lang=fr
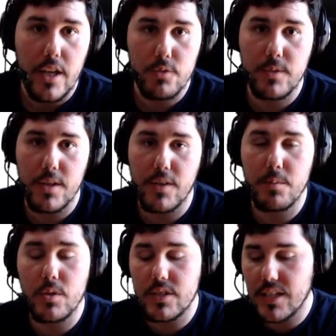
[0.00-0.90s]
Je voudrais
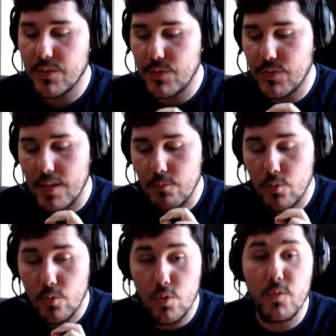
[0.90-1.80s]
vraiment qu'il y ait un système
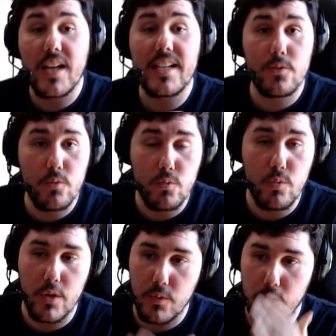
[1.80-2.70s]
de, variation de
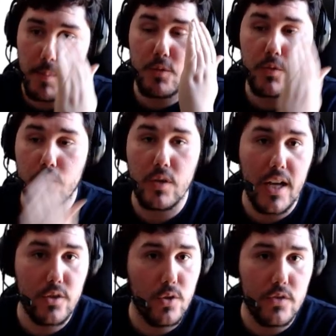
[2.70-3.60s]
couleur, que ce soit pas juste
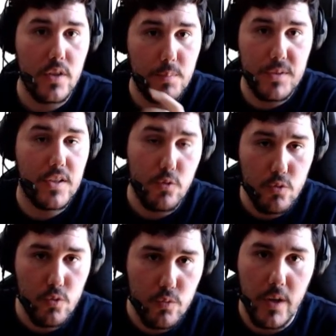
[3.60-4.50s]
un cut et puis que ça change
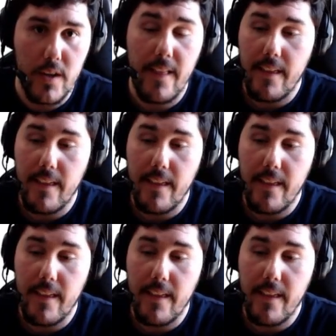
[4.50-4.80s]
de couleur.